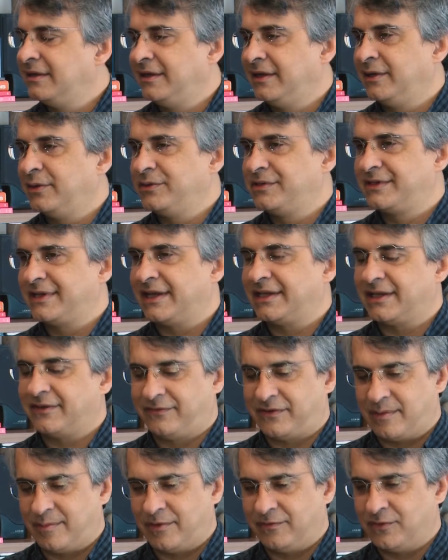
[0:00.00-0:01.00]
Eu, de certa
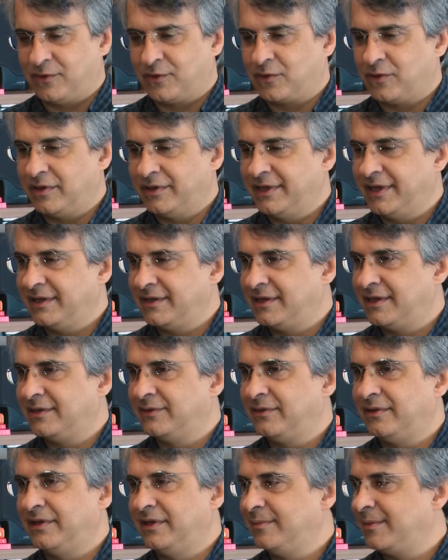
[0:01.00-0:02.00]
forma, vou
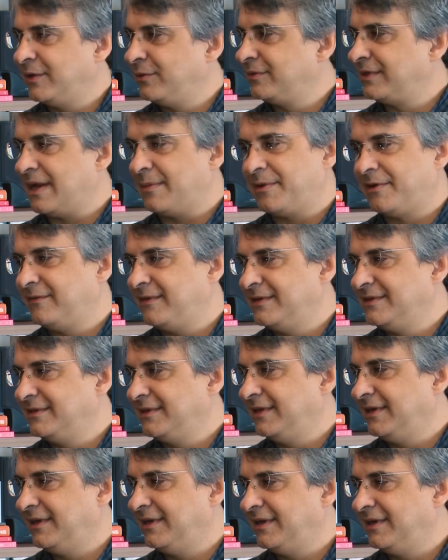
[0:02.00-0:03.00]
coordenando ali, mas não dá para
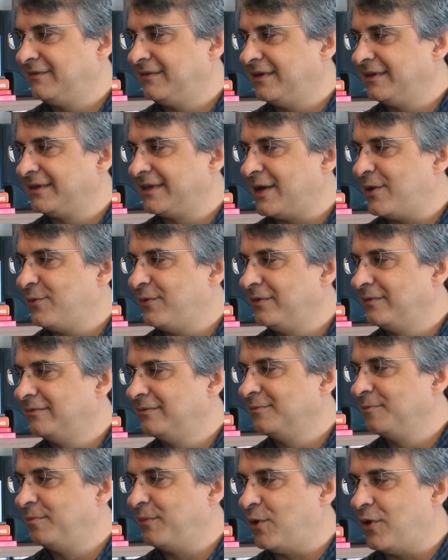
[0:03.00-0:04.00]
fazer, levantar um,
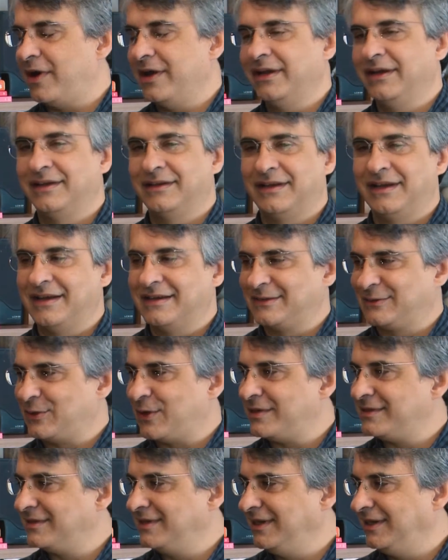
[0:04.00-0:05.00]
um Boeing desse
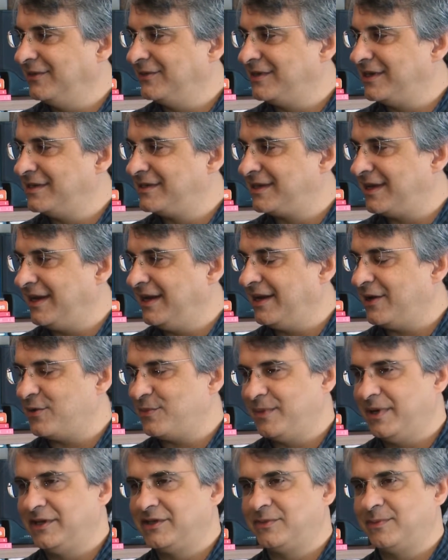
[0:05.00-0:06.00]
sozinho. A gente tem
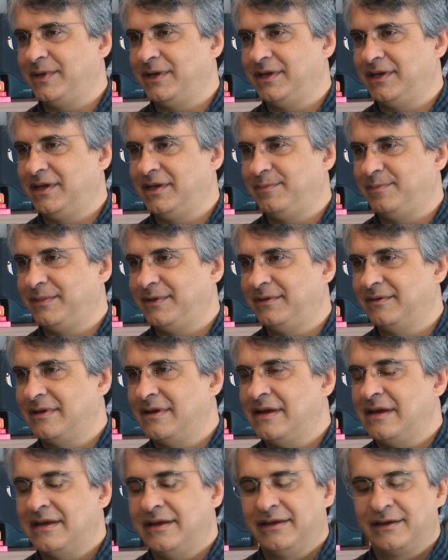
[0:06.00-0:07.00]
realmente uma equipe,
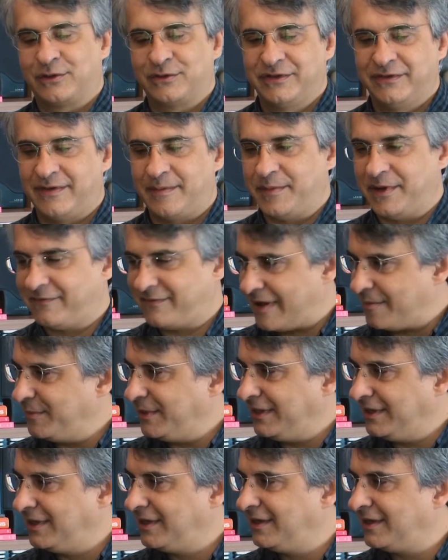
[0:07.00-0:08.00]
inclusive a minha
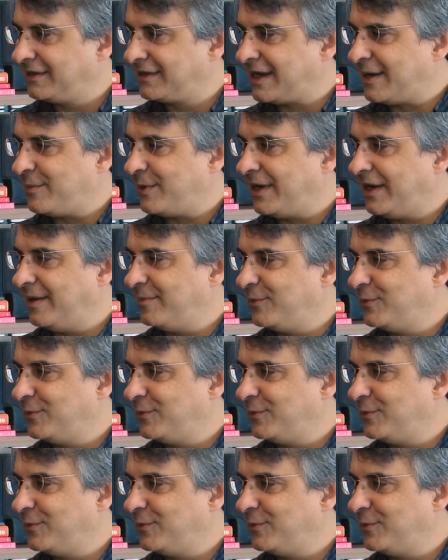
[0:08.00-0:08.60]
família trabalha